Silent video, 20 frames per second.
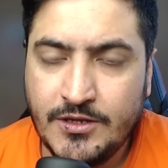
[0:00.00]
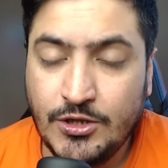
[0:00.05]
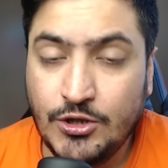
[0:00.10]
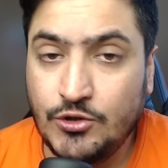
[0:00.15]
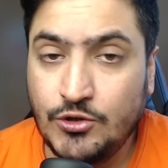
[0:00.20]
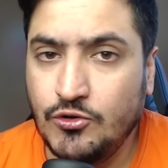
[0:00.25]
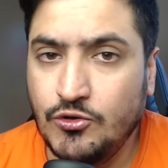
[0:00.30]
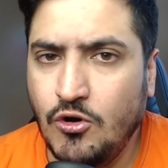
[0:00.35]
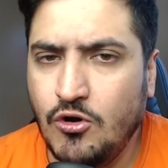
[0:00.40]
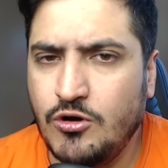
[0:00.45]

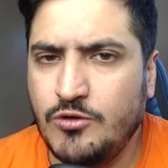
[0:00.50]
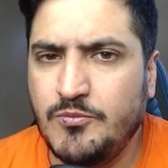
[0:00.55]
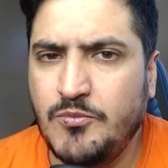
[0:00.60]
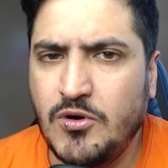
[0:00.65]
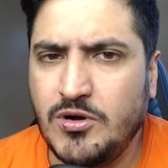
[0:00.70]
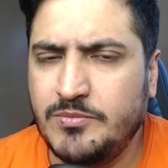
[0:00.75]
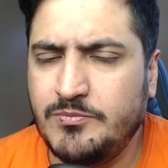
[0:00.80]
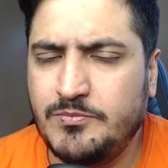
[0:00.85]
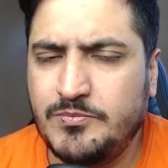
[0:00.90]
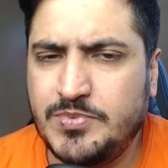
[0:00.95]
लोग
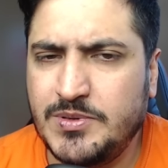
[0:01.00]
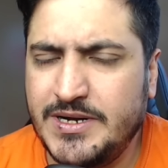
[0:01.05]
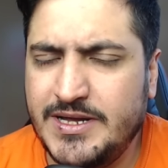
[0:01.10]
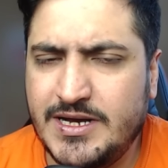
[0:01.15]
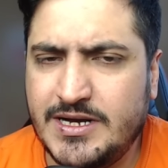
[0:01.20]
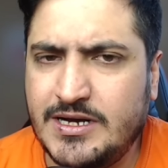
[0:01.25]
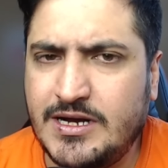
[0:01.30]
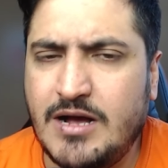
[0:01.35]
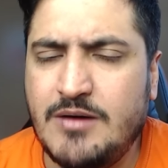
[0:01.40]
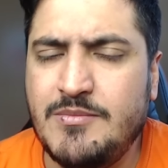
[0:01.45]
बहुत बड़े
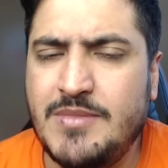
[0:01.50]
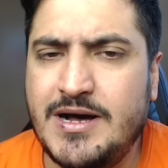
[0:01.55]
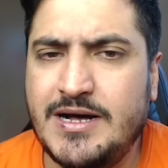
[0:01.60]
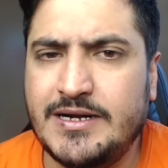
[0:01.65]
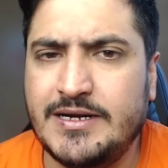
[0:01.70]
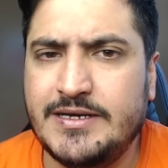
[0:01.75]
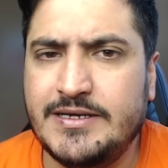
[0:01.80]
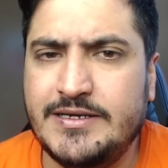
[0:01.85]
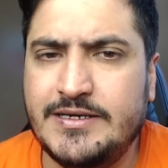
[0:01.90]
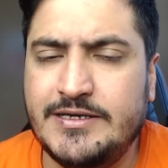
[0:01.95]
कम आ
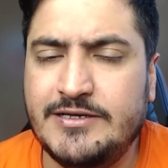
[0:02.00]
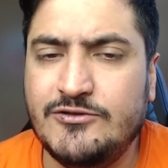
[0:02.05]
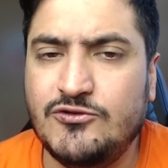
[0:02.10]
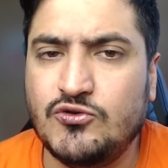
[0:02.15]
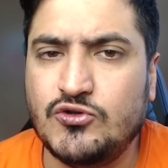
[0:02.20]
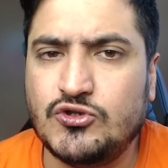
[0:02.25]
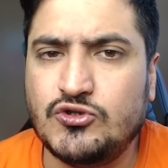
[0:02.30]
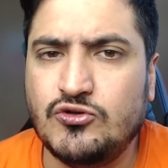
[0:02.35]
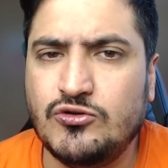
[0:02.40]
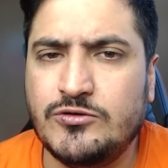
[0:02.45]
रहे हैं
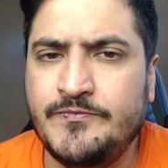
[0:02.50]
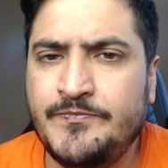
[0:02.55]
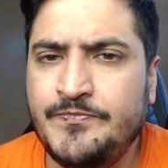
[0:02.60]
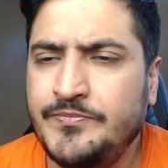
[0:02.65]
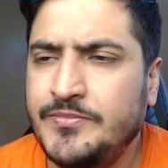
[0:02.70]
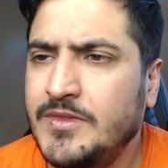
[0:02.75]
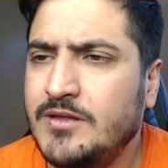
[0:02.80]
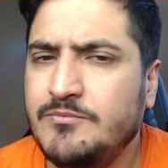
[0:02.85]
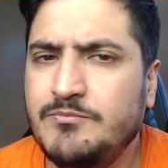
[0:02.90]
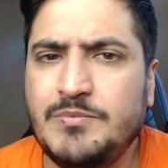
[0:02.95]
दोस्तों
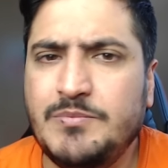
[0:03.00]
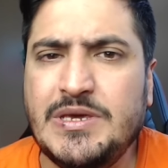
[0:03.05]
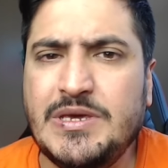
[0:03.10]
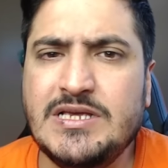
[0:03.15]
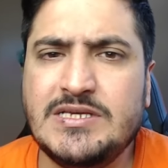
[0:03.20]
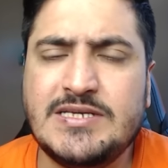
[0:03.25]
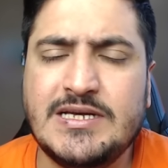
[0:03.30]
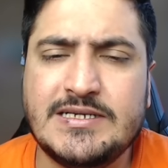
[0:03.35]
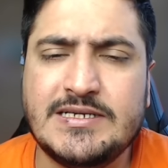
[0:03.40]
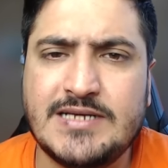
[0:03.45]

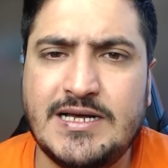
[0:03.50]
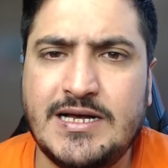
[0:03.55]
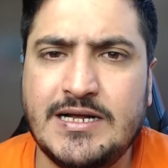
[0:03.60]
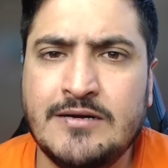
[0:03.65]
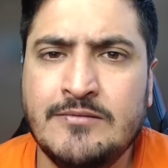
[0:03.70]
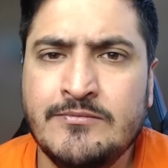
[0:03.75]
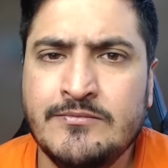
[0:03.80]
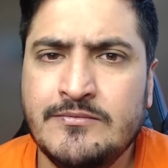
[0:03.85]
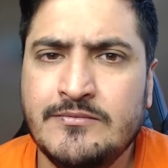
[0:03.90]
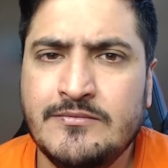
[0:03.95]
बीस
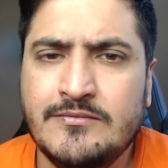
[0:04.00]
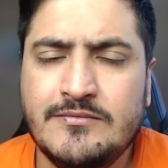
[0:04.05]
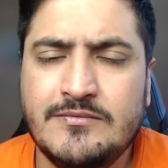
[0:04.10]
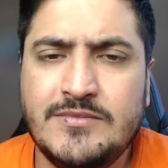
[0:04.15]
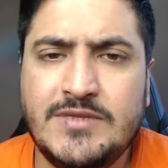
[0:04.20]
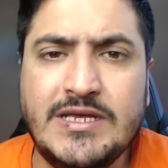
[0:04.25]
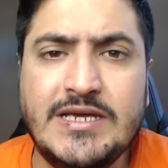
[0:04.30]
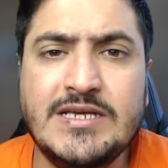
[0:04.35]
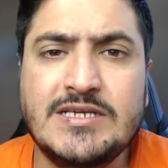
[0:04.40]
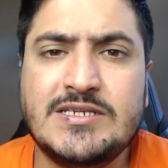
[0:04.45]
हजार
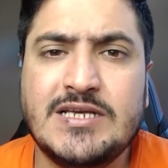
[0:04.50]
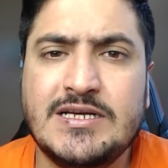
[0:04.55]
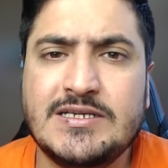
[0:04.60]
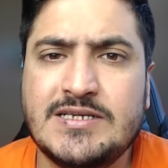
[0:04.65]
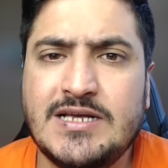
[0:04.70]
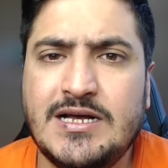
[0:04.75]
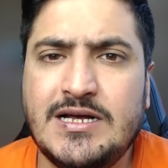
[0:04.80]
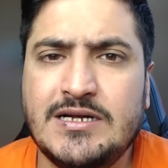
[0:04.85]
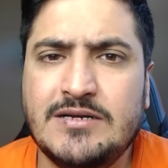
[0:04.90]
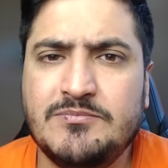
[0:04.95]
तीस
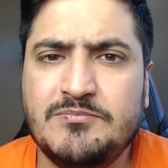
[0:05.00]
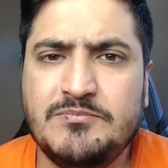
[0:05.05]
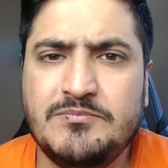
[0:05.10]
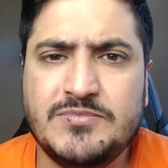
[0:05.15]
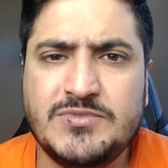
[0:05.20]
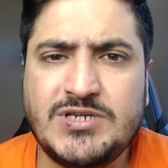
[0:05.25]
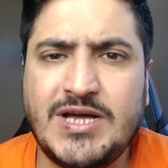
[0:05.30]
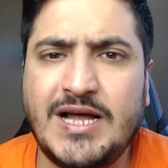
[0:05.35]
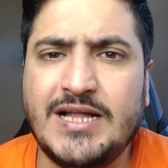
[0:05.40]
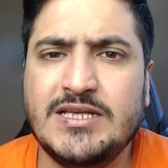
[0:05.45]
हजार
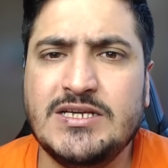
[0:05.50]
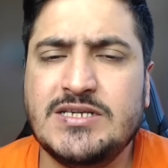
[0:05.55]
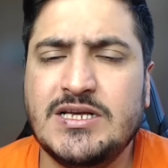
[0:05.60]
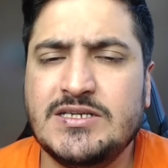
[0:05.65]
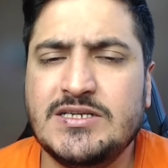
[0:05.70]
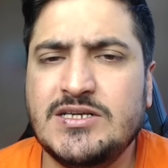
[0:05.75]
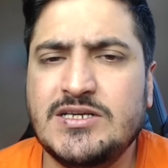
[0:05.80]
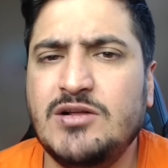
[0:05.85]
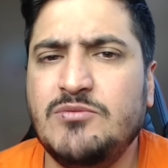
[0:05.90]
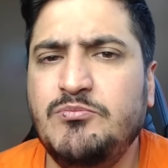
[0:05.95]
चालीस
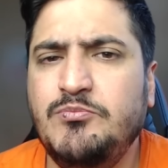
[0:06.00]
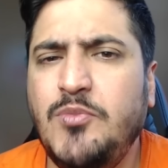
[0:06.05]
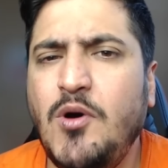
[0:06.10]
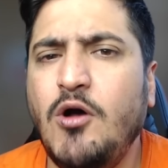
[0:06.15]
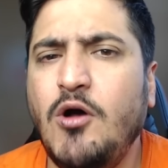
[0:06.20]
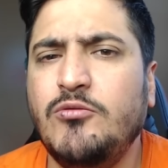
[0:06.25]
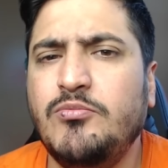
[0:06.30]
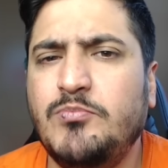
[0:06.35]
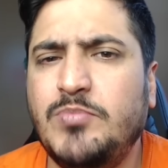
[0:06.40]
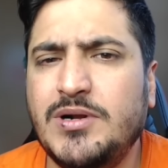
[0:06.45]
हजार
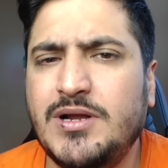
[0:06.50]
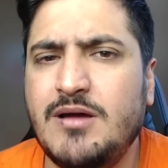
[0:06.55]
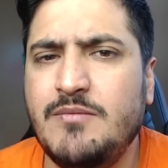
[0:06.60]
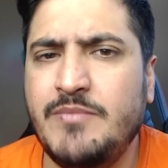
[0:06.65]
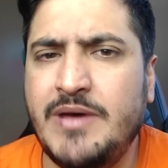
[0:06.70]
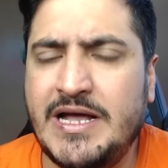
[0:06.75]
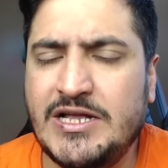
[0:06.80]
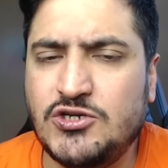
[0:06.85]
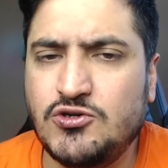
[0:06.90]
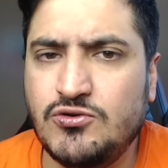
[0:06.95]
बहुत बड़ा
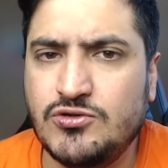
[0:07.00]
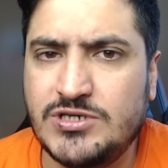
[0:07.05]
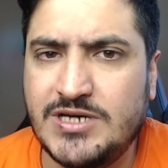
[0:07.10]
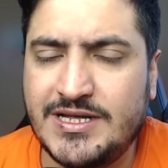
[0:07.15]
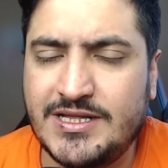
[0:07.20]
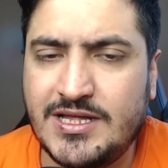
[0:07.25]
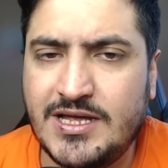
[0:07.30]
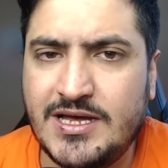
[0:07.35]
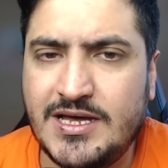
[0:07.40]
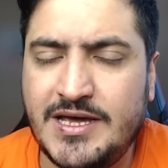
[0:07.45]
मैच हो
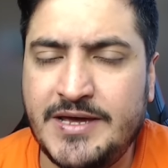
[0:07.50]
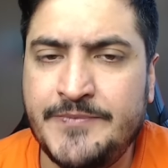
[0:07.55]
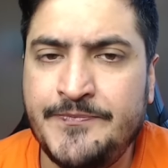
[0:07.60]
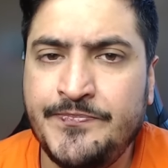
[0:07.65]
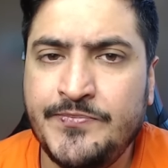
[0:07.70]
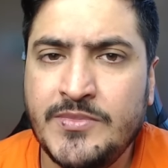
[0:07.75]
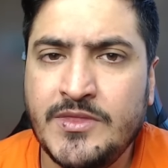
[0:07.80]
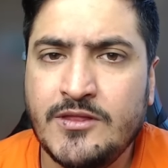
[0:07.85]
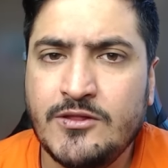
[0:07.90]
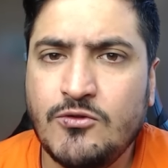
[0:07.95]
जाता है
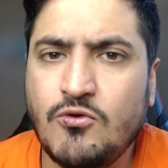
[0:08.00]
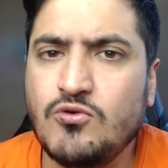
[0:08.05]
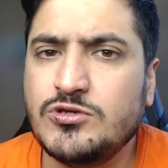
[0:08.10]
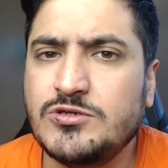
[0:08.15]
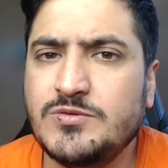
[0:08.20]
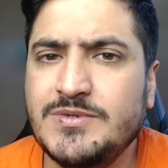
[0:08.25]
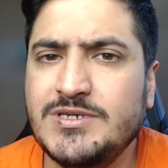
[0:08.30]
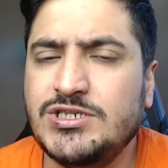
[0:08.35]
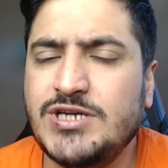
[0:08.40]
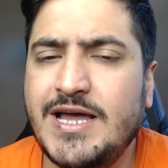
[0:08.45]
तो
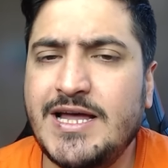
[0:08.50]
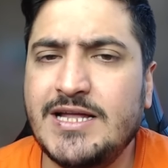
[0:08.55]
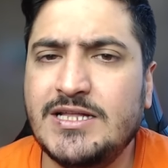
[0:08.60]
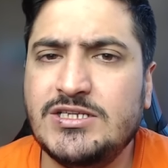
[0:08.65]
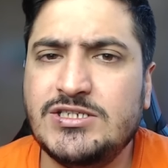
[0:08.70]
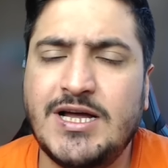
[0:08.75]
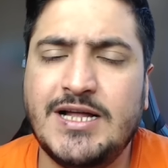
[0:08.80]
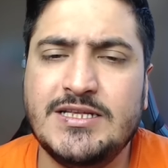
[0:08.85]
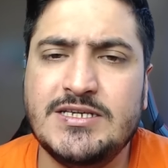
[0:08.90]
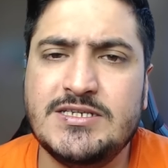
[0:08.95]
उसमें शायद
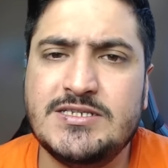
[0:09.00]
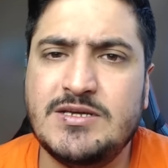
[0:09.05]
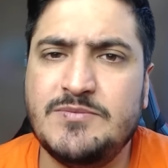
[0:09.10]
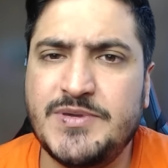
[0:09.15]
चालीस से